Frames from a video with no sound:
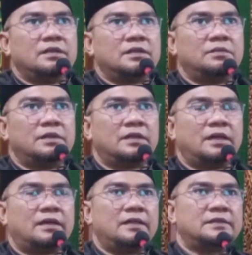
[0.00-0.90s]

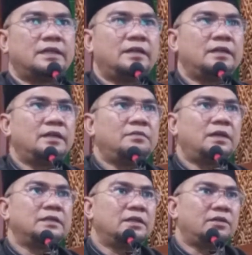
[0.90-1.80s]
Sementara sekarang kan
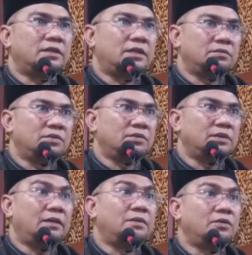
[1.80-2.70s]
banyak orang bu
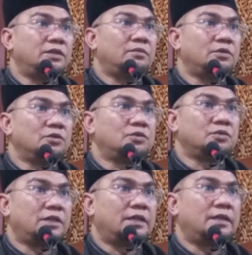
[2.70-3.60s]
tidak mau dia
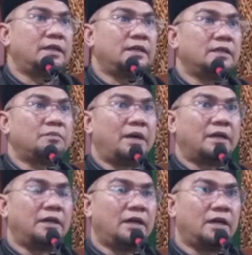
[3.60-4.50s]
menyusukan anaknya,
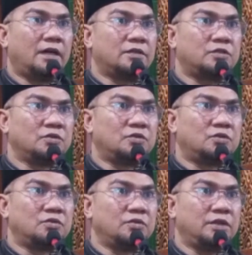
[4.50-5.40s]
padahal
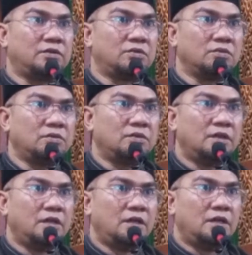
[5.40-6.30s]
susu itu
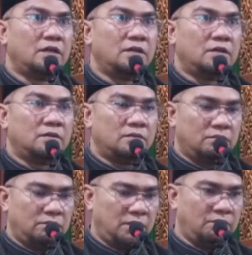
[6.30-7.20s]

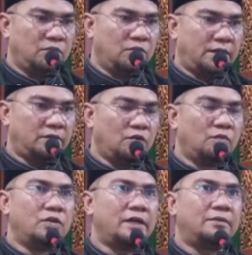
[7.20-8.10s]
membuat
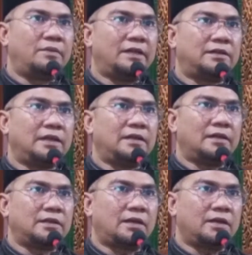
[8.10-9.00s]
hubungan batin
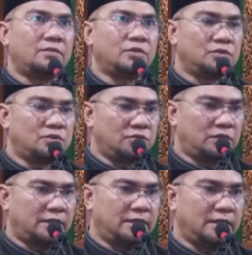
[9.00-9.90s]
antara yang
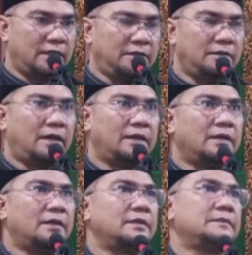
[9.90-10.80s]
menyusukan dengan
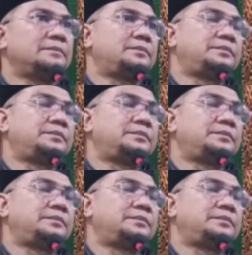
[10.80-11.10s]
anaknya.